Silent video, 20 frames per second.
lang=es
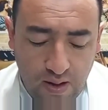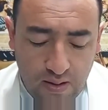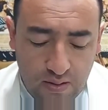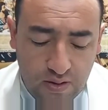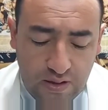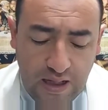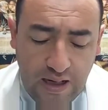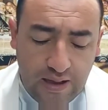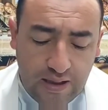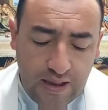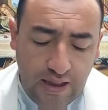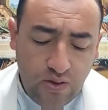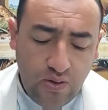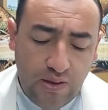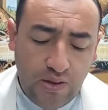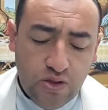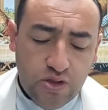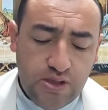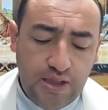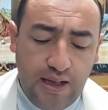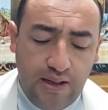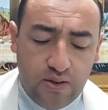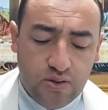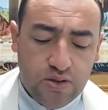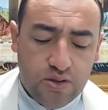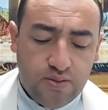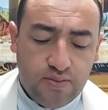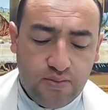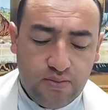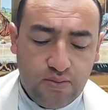del reino de los
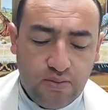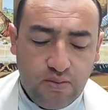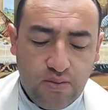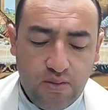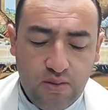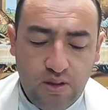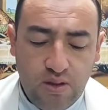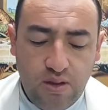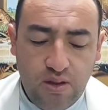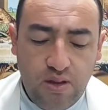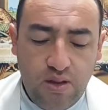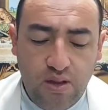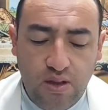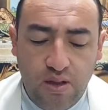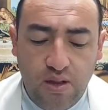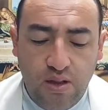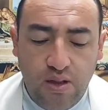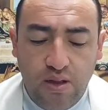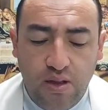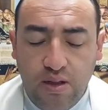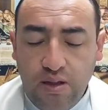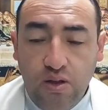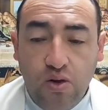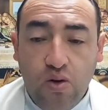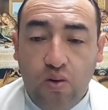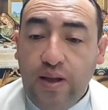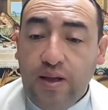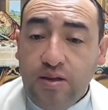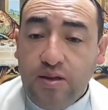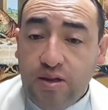cielos.
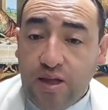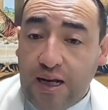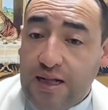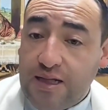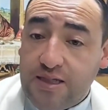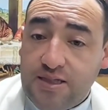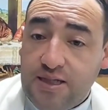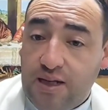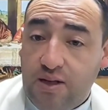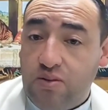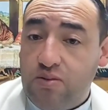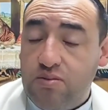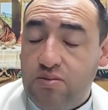No entra al cielo.